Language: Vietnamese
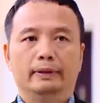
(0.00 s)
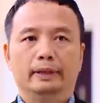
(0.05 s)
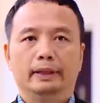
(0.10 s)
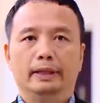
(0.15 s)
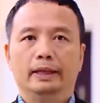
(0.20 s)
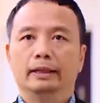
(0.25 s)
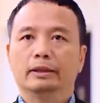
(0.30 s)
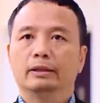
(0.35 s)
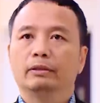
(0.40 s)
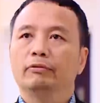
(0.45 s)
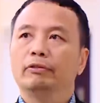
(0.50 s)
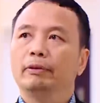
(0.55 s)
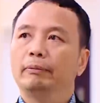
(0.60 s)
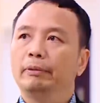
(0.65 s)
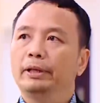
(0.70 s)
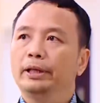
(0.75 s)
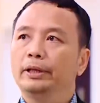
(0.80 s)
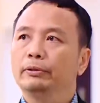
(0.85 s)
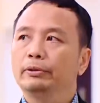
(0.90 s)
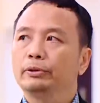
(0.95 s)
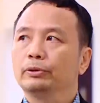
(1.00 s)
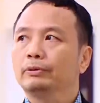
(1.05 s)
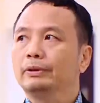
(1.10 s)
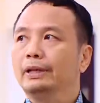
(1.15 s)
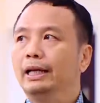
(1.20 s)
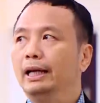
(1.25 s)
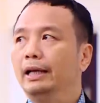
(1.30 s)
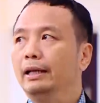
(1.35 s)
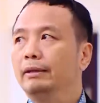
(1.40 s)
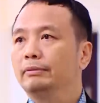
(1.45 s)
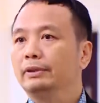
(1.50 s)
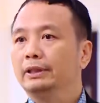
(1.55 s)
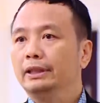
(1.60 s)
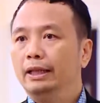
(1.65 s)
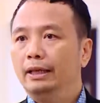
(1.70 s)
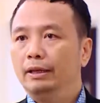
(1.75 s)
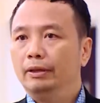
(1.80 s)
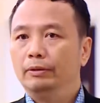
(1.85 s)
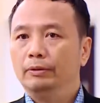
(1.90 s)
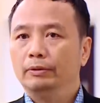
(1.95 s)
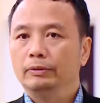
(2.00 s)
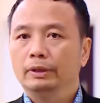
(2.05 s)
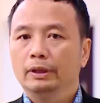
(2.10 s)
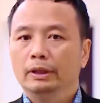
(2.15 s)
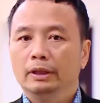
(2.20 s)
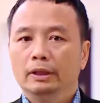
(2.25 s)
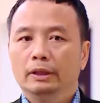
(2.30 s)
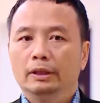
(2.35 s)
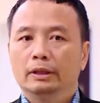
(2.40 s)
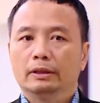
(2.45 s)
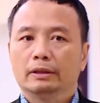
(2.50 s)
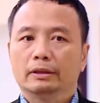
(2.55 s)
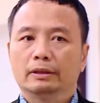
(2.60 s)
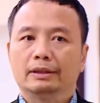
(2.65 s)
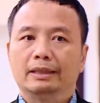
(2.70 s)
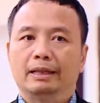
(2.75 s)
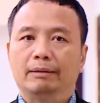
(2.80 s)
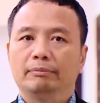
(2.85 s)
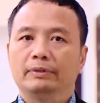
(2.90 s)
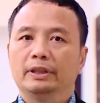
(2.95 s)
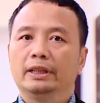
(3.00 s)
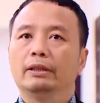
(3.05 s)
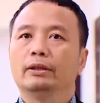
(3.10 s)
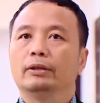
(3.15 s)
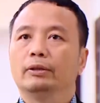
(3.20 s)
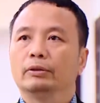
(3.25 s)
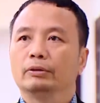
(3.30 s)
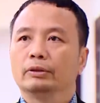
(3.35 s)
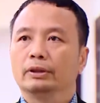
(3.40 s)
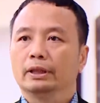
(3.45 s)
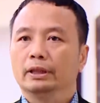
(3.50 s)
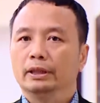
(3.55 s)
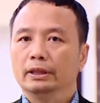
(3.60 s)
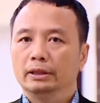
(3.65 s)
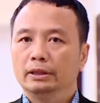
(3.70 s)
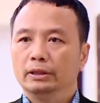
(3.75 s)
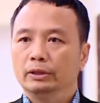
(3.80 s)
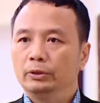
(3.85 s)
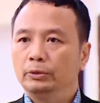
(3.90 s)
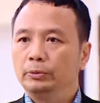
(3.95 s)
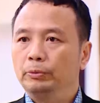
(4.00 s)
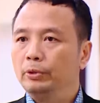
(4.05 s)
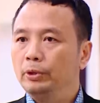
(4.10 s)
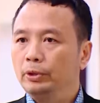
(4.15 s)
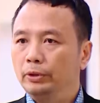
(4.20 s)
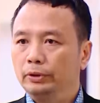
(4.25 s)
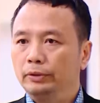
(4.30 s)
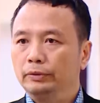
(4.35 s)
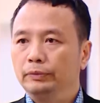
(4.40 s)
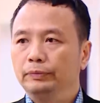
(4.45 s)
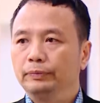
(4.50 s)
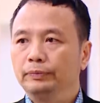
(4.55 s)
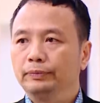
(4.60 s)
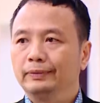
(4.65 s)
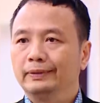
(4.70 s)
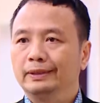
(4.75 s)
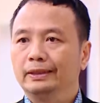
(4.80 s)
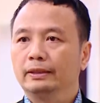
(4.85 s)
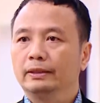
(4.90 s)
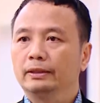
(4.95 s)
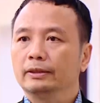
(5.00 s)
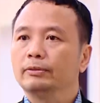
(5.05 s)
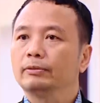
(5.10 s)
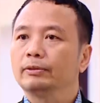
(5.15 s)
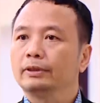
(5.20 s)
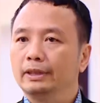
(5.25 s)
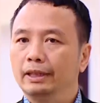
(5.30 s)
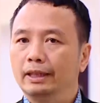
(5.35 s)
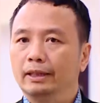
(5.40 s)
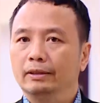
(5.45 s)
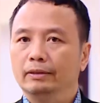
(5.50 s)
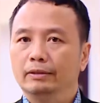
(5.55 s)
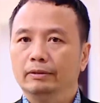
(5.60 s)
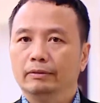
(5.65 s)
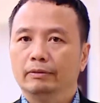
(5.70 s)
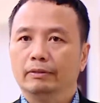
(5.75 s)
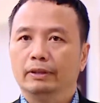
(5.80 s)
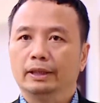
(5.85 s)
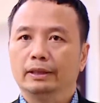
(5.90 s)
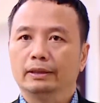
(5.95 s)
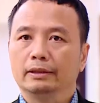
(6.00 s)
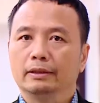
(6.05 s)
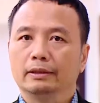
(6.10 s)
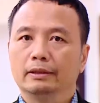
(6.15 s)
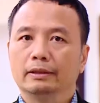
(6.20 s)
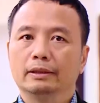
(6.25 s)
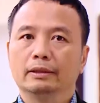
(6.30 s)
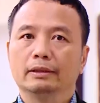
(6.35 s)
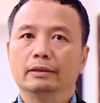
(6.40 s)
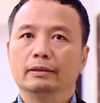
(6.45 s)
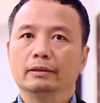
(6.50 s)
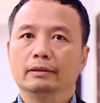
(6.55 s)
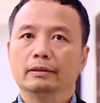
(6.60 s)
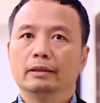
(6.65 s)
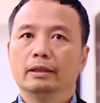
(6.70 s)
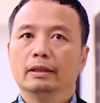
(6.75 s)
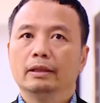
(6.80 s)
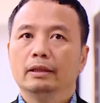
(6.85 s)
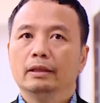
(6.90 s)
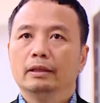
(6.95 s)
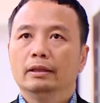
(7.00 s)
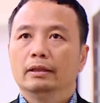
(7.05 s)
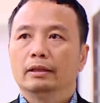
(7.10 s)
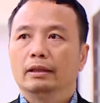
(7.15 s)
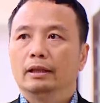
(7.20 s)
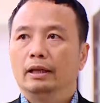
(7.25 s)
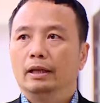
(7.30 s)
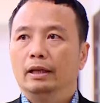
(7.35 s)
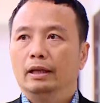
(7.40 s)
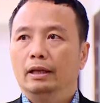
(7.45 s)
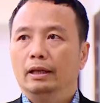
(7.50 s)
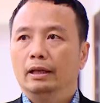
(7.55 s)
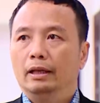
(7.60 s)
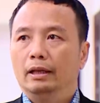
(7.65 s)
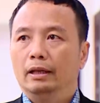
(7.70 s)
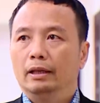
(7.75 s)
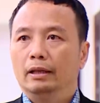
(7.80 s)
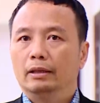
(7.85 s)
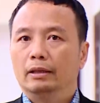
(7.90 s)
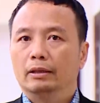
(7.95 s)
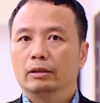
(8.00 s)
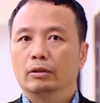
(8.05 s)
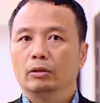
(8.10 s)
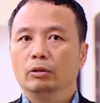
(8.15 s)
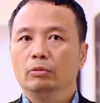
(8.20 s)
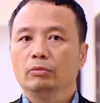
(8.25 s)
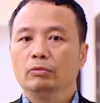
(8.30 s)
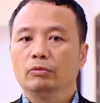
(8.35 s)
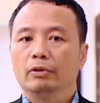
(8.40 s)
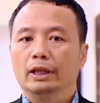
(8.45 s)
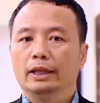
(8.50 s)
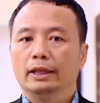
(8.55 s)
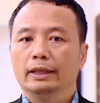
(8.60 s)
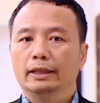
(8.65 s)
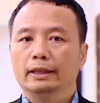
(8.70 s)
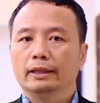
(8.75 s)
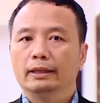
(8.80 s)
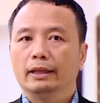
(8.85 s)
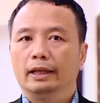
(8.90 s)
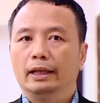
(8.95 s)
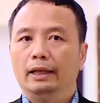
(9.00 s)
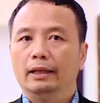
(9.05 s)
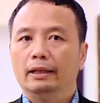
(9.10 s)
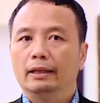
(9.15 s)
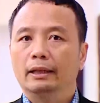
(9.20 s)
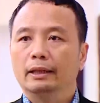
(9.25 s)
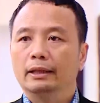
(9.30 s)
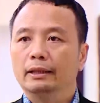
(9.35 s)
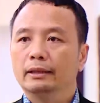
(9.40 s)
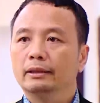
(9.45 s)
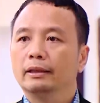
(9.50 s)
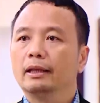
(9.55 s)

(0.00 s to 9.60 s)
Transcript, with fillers: Cái hệ thống pháp lý của chúng ta làm sao giảm thiểu những cái sự xung đột, những sự trồng chéo và những cái à, cùng với cái cái là các cái